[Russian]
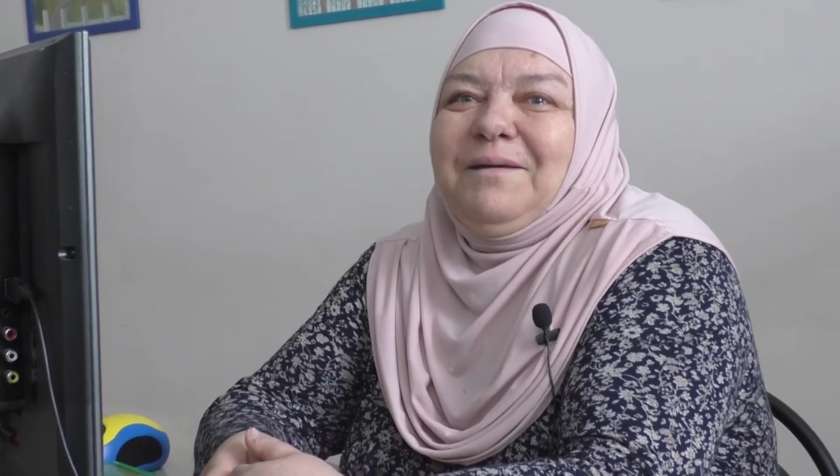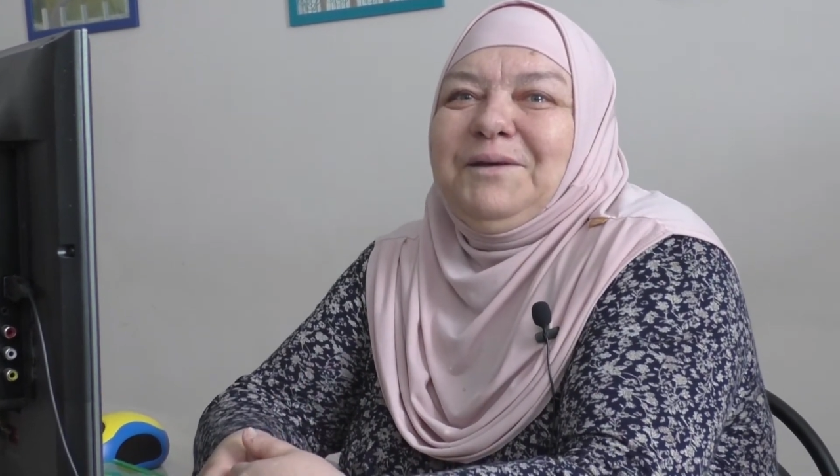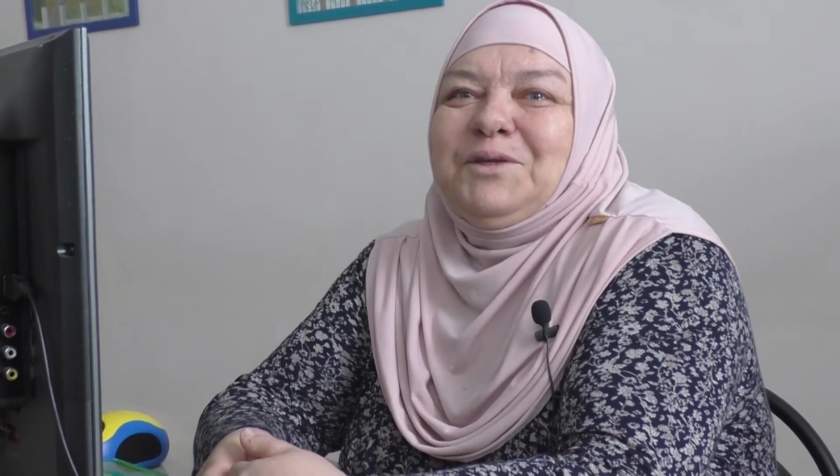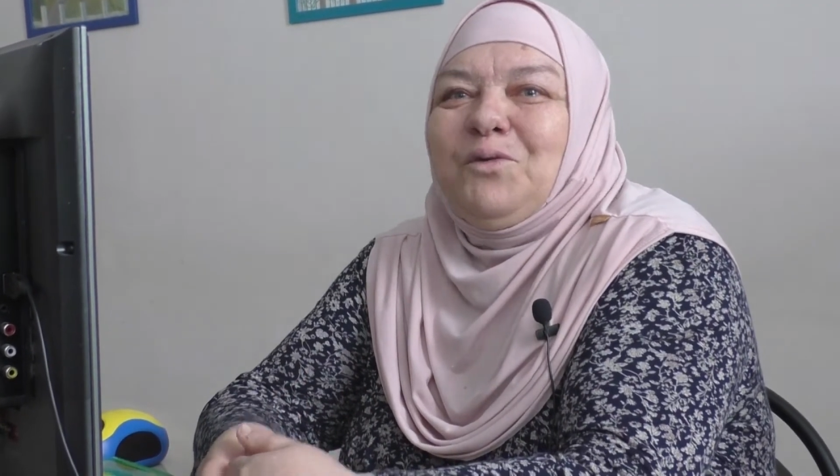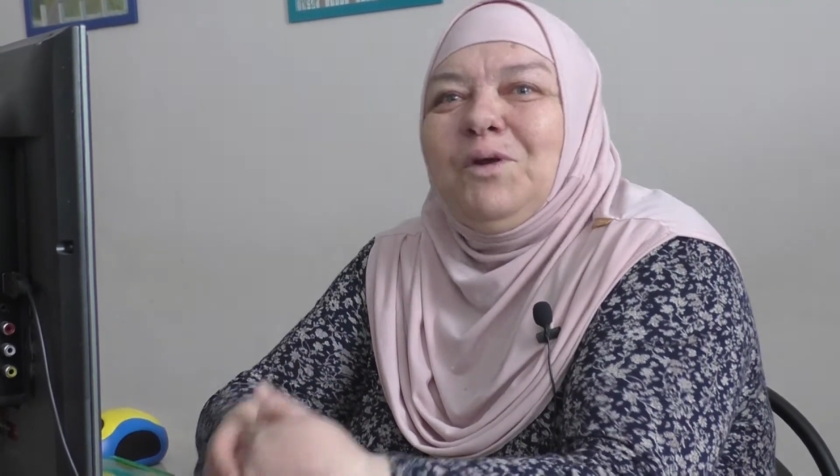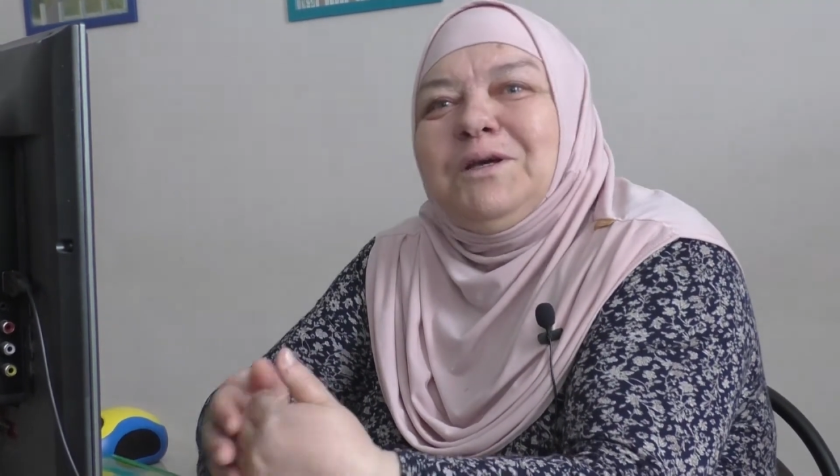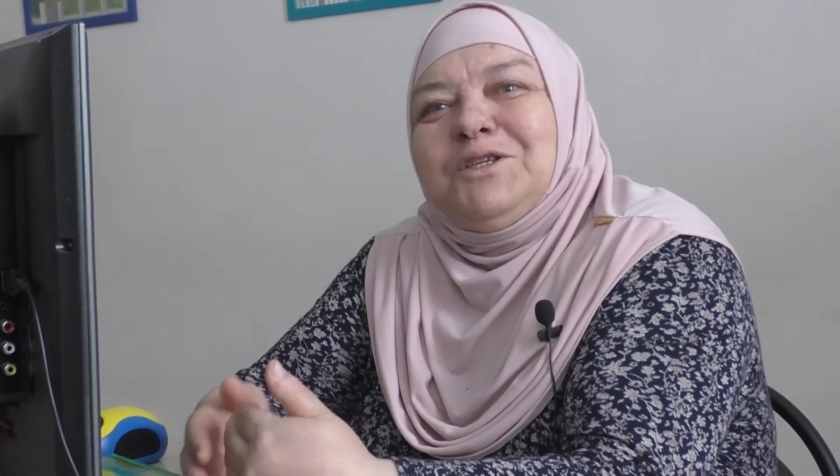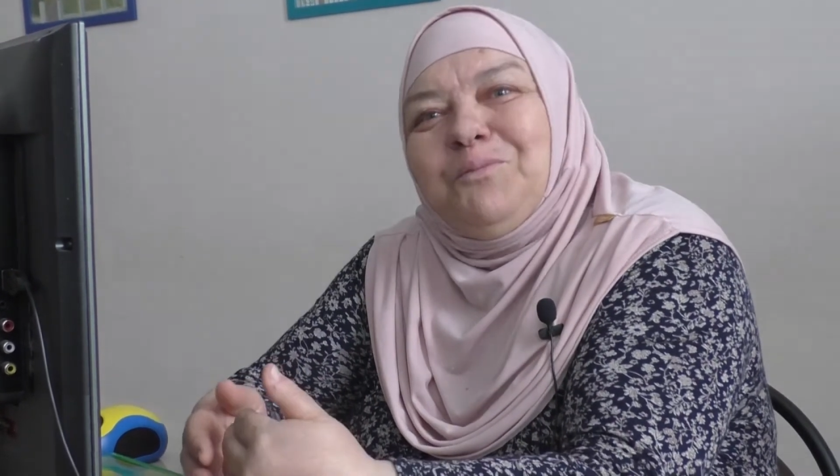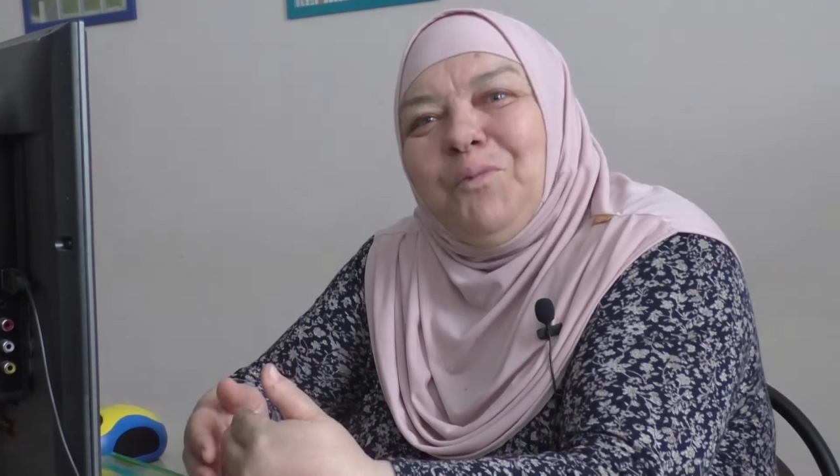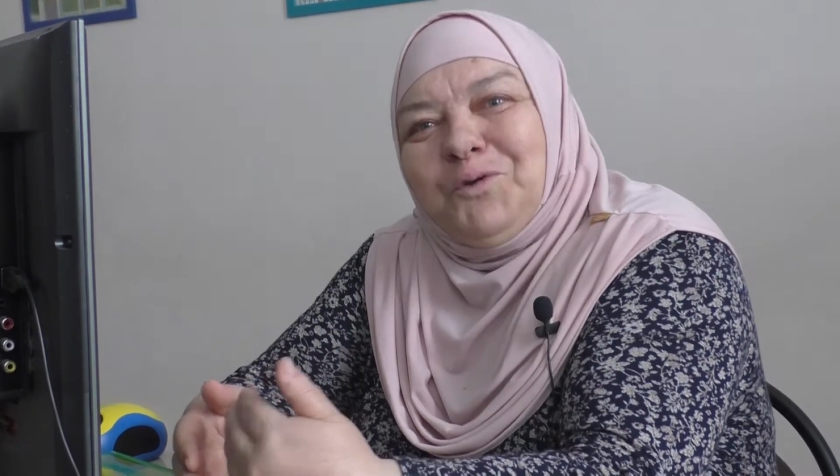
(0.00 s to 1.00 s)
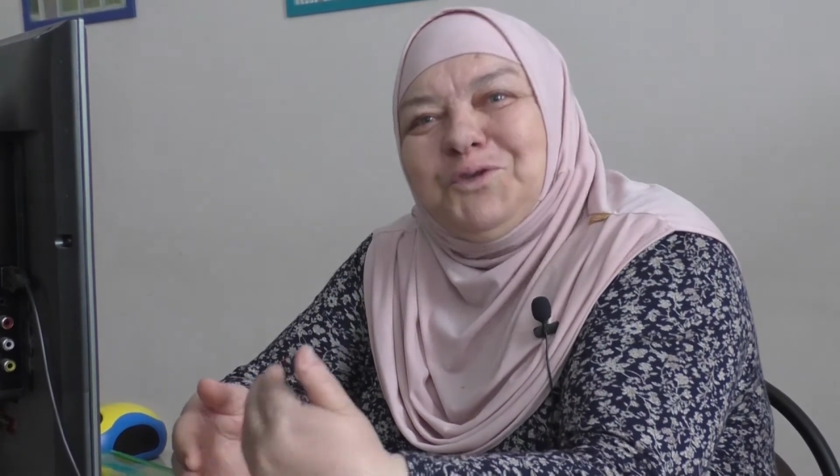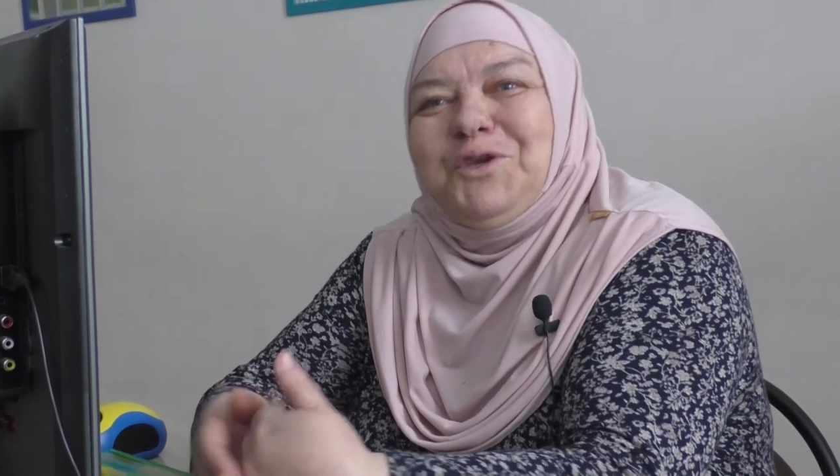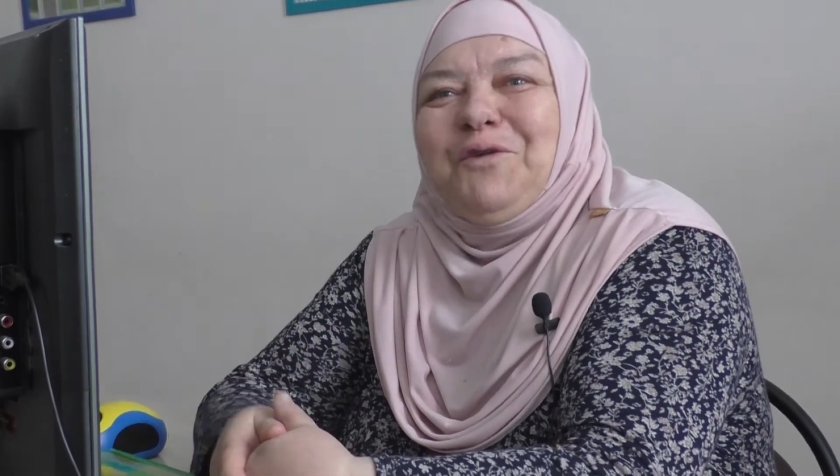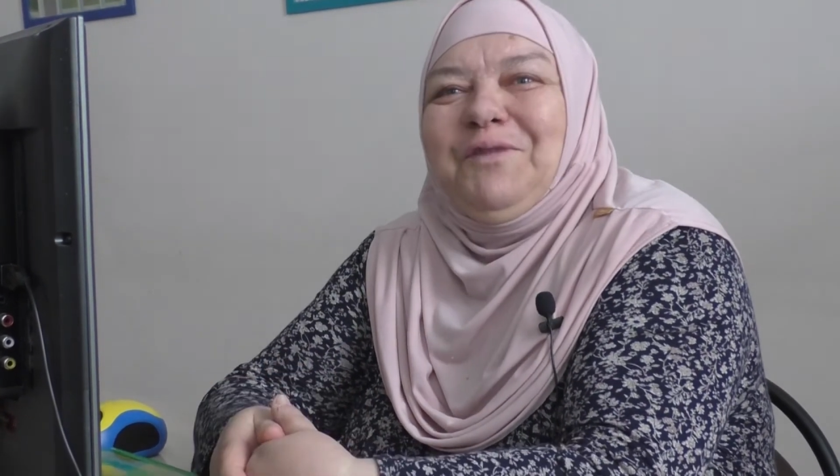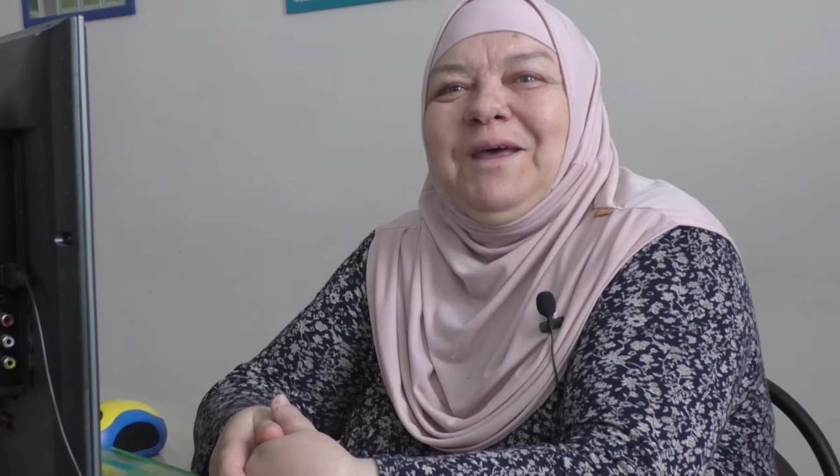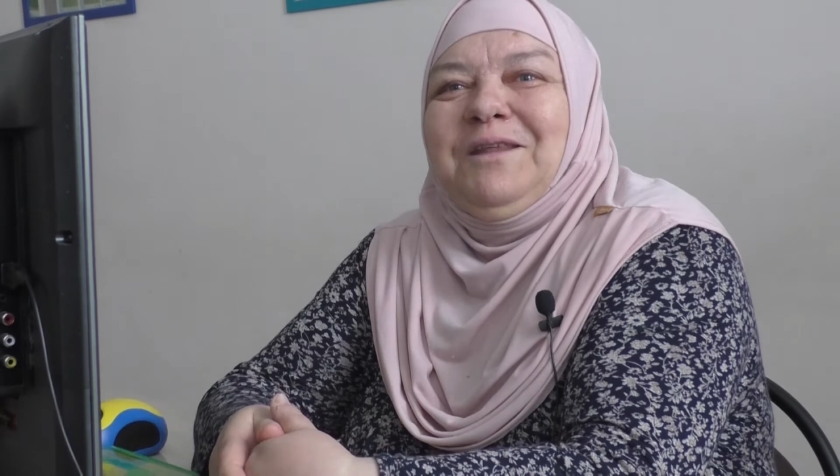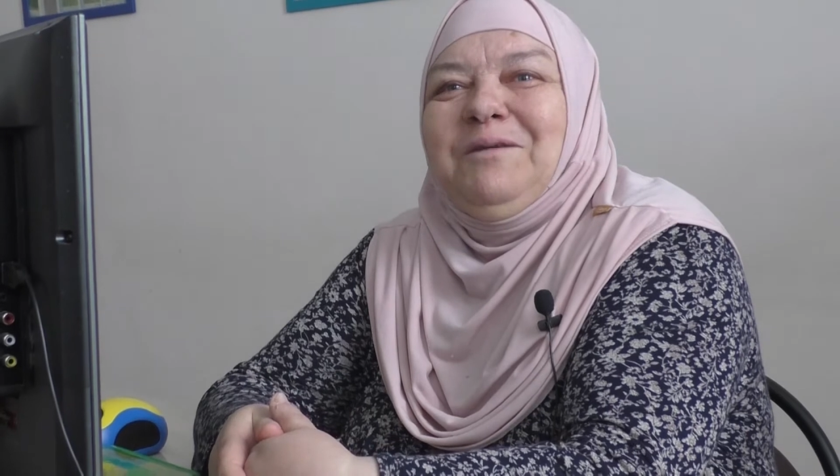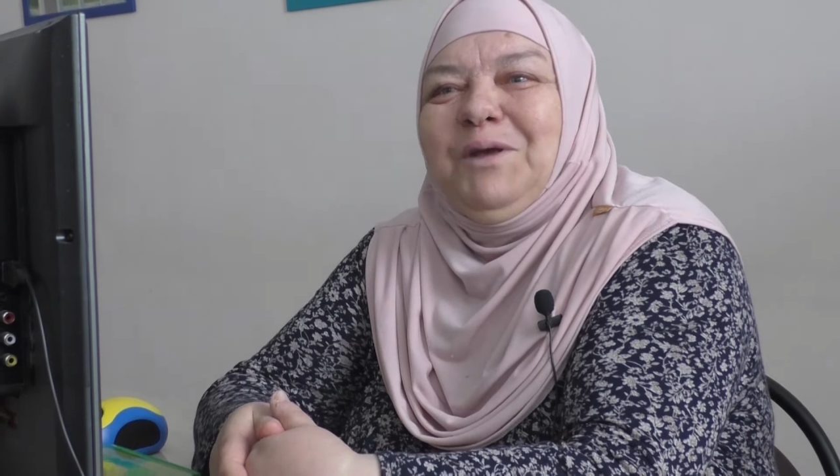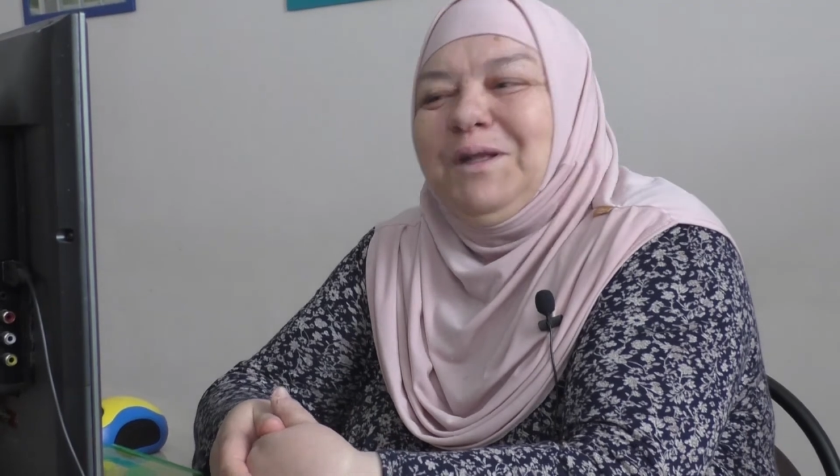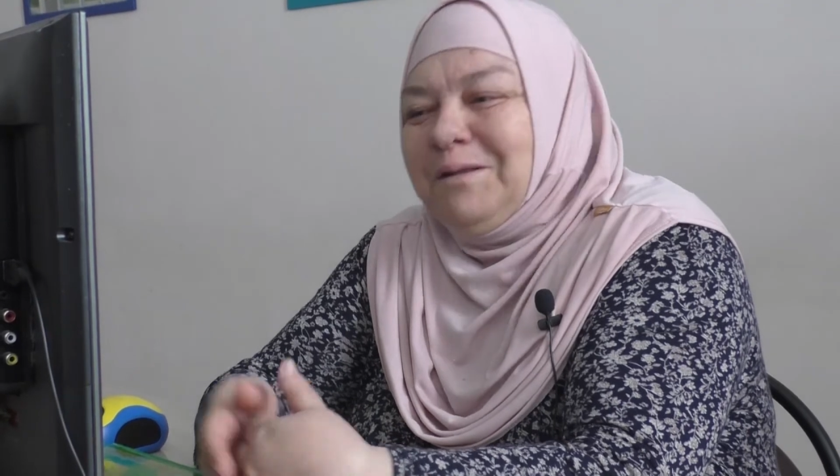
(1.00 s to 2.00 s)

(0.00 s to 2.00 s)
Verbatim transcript: И сколько спонсоров надо иметь.